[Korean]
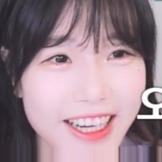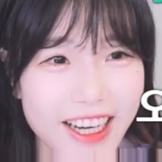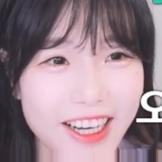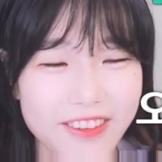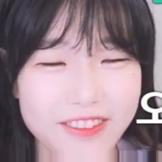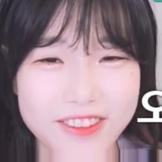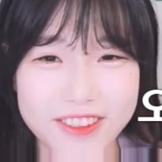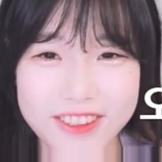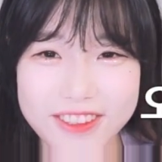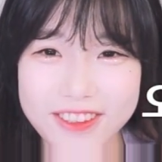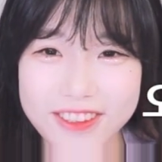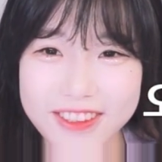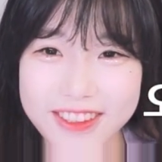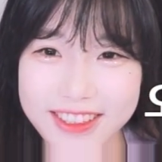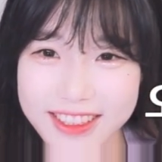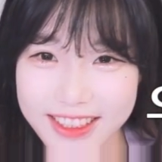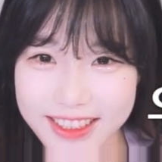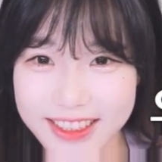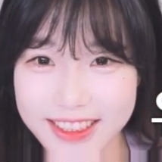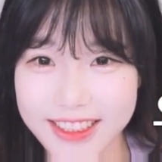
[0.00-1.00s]
아
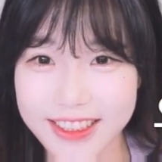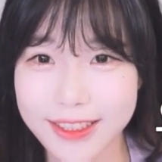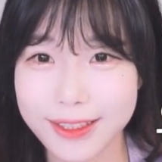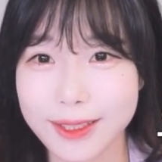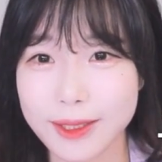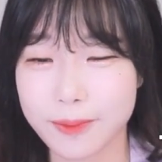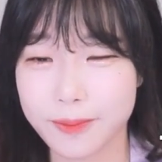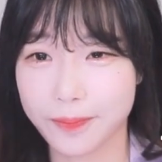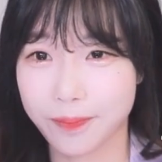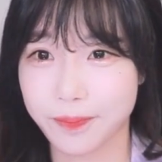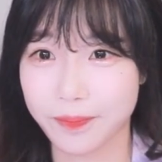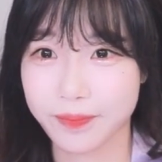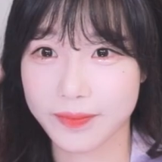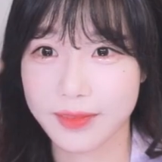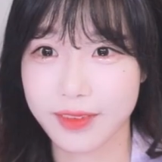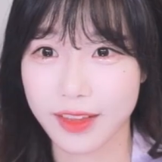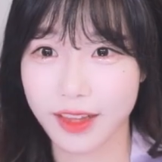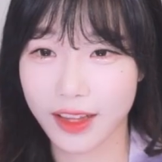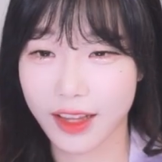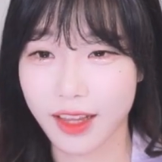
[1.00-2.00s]
블루오션님.
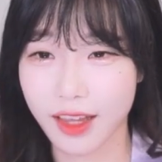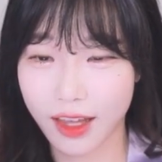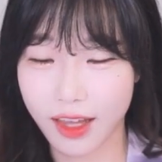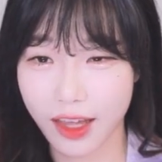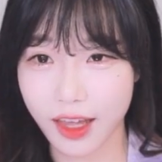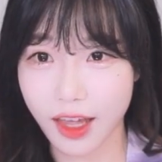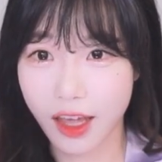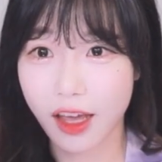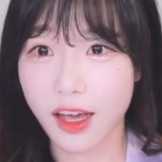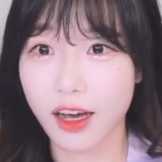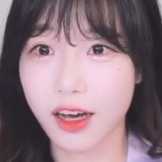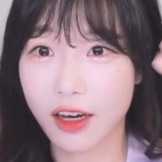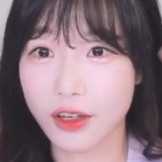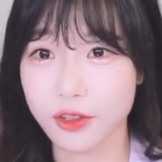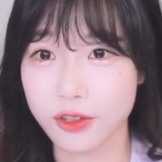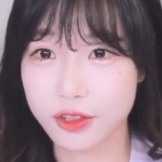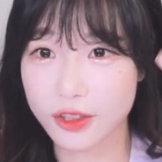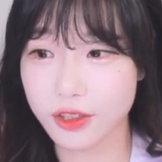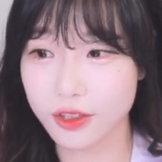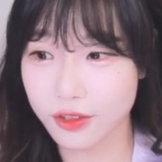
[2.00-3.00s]
드디어 돌아왔다. 아
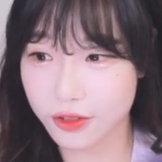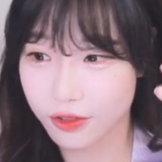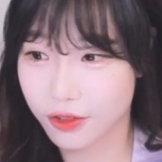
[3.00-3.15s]
5개월